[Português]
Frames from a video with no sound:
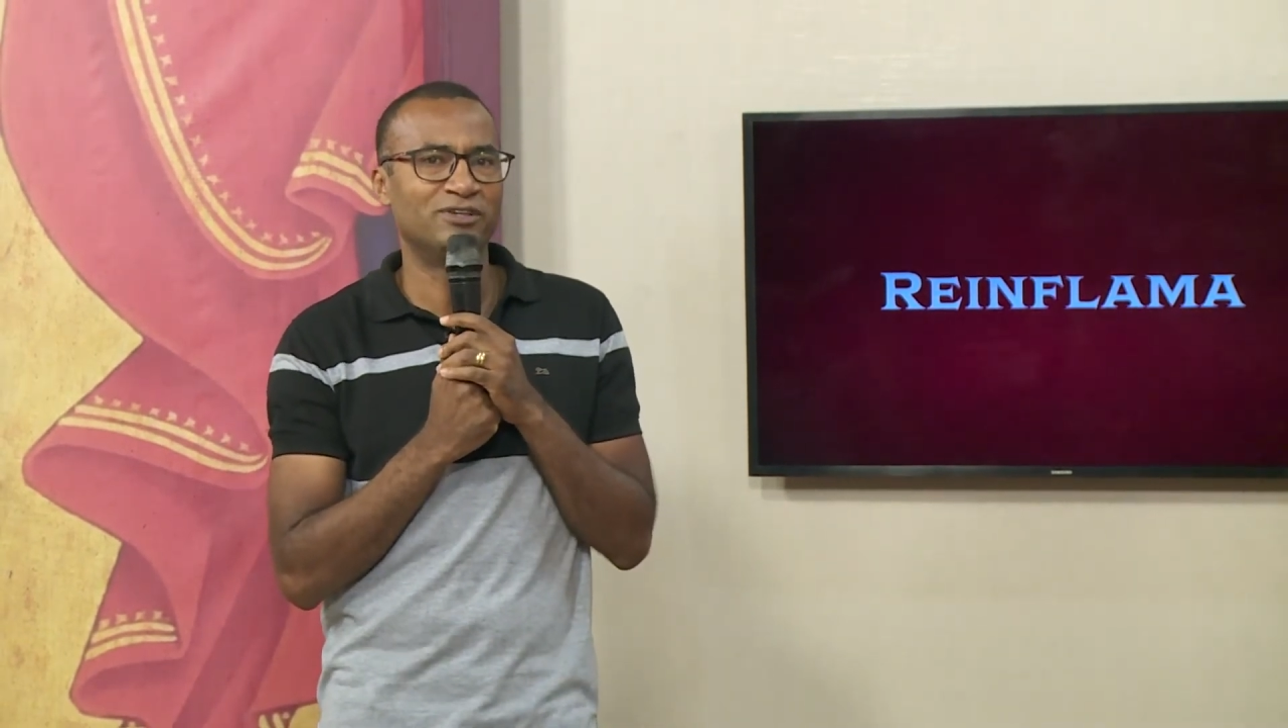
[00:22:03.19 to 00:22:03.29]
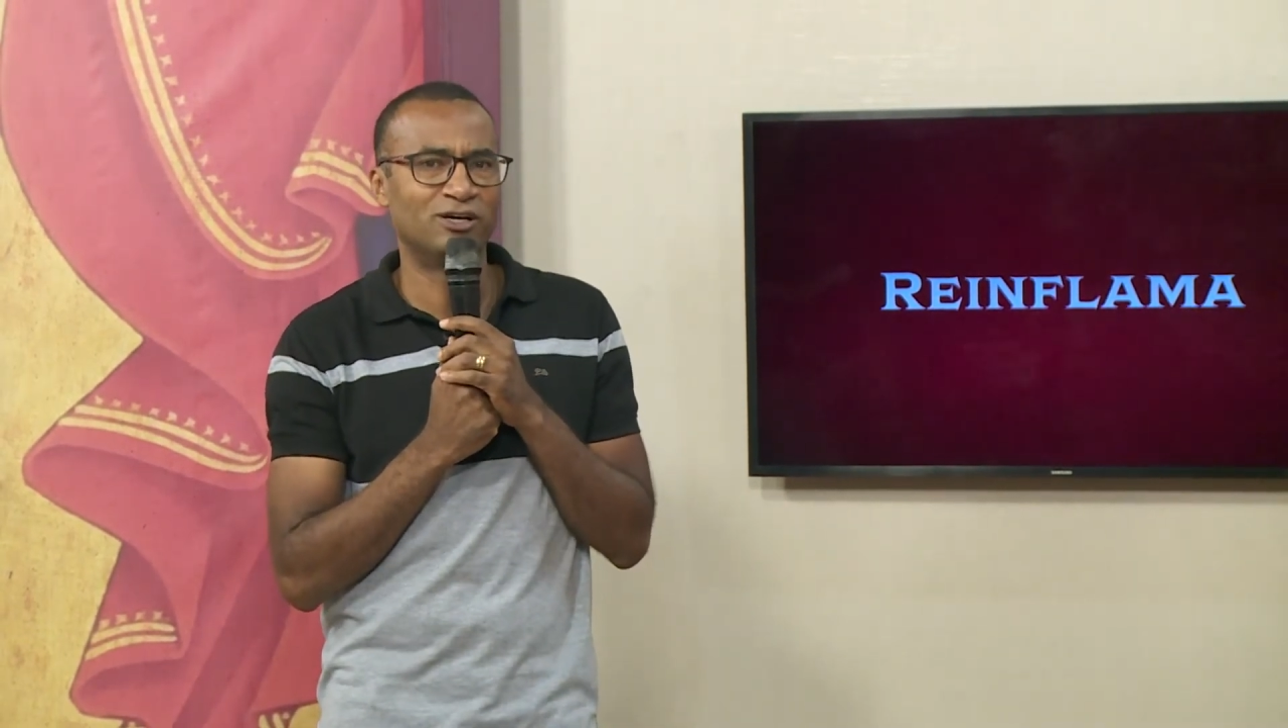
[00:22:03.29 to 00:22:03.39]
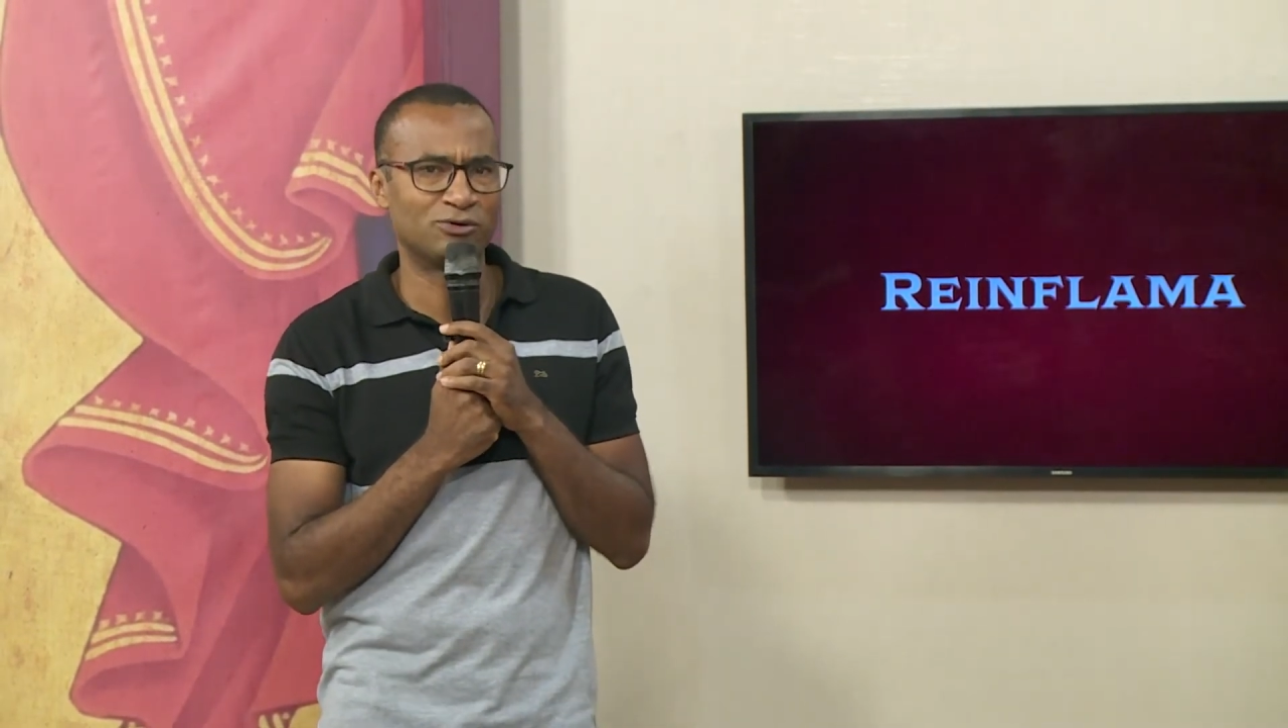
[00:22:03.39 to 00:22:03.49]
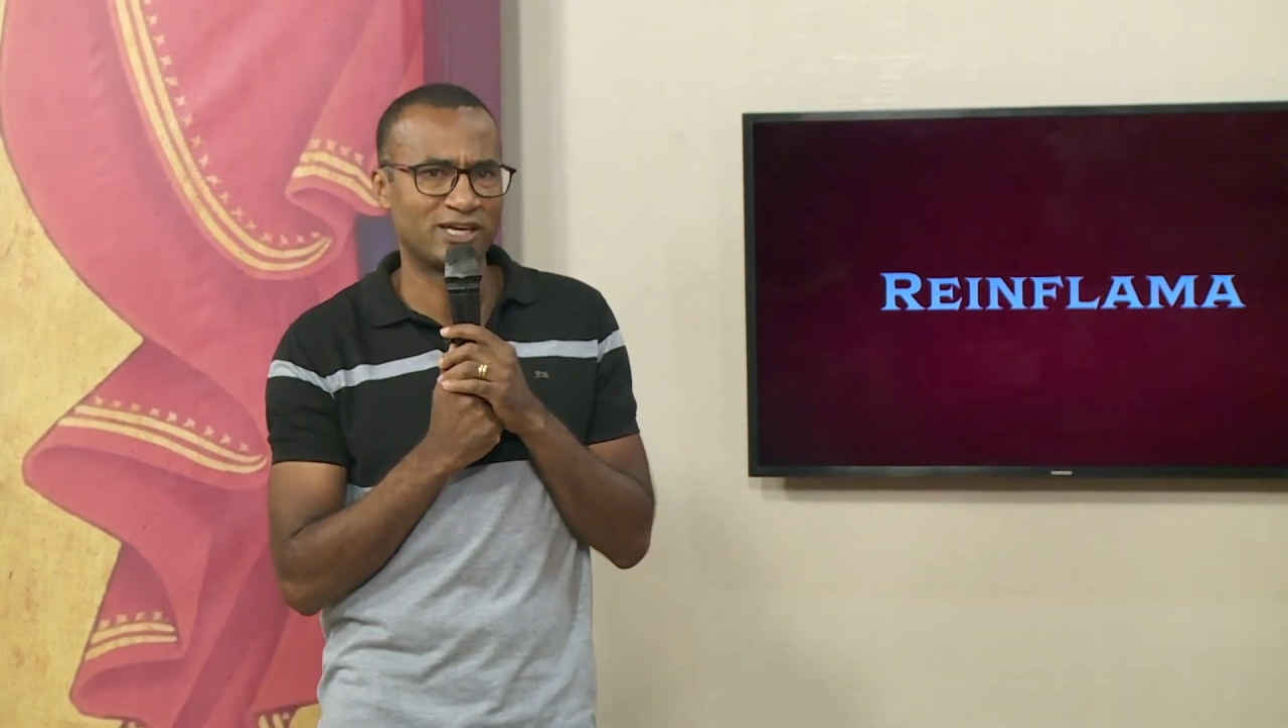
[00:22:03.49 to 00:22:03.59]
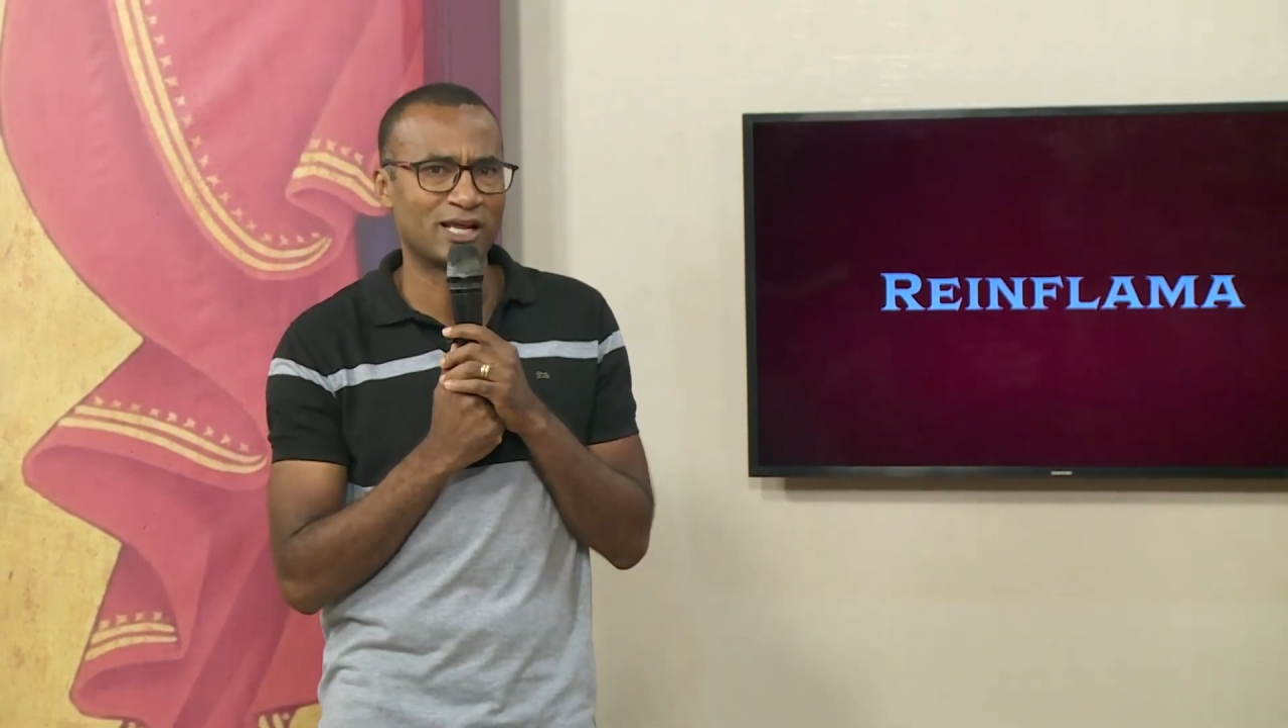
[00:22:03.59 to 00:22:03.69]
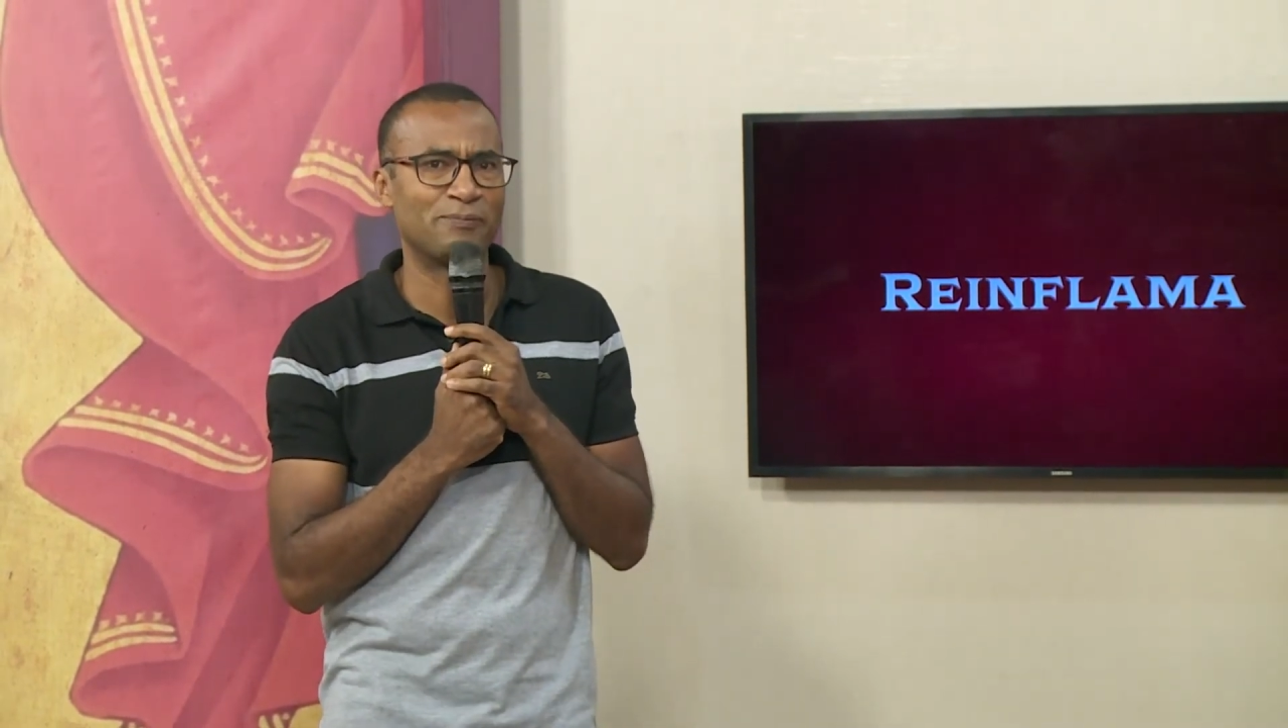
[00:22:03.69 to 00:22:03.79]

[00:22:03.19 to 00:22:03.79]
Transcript: não. Queira